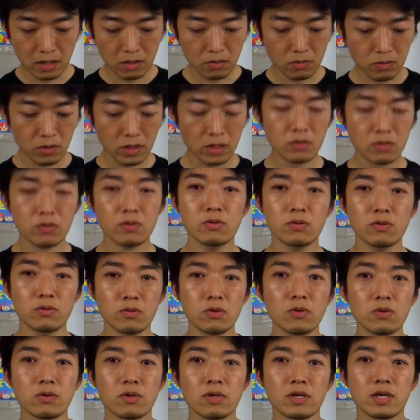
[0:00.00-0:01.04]
これというの
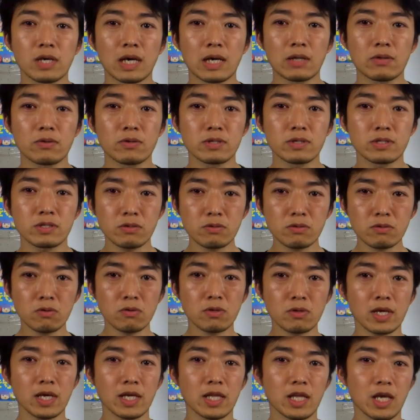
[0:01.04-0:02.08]
のあのストック
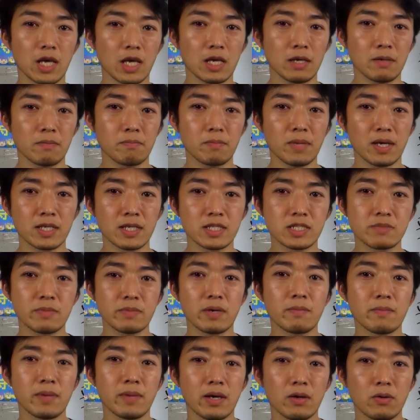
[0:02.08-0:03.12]
を大体、まあ、いちま
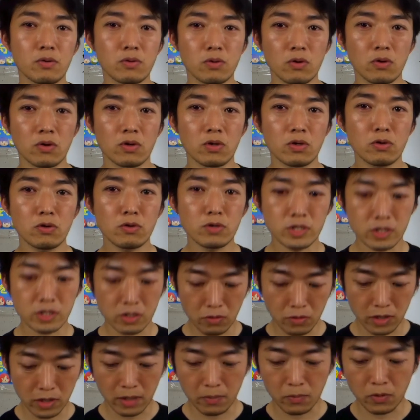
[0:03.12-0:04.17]
んまいほど用意して
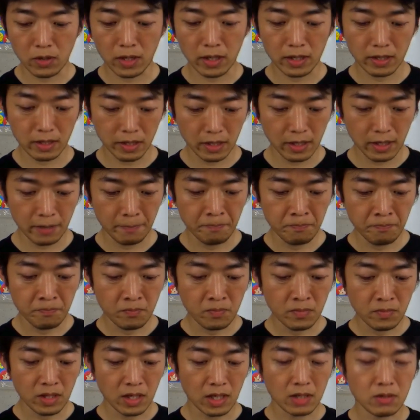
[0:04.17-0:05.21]
おいてもらって、
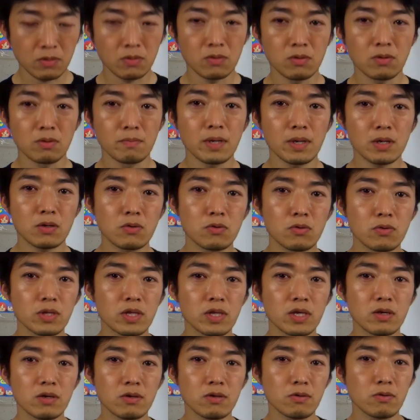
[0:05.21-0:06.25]
あの、まあ、公
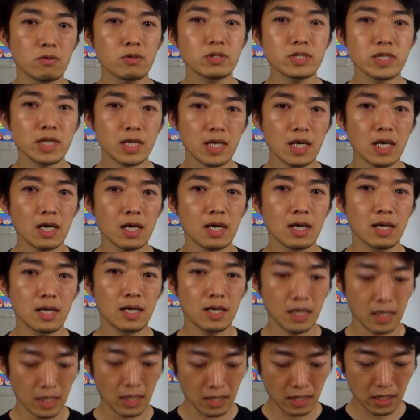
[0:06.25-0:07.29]
認候補者が、
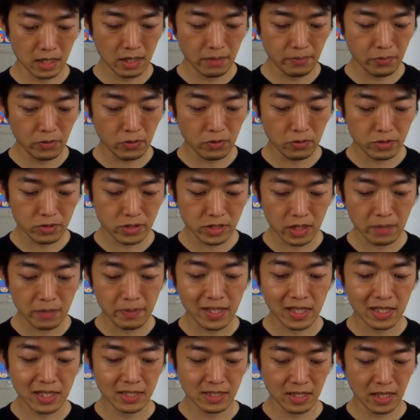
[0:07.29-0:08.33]
えー、希望をすれ
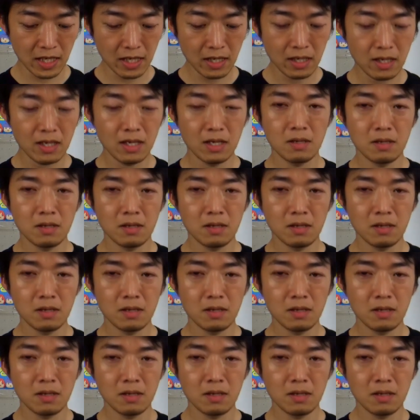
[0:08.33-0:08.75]
ばですね、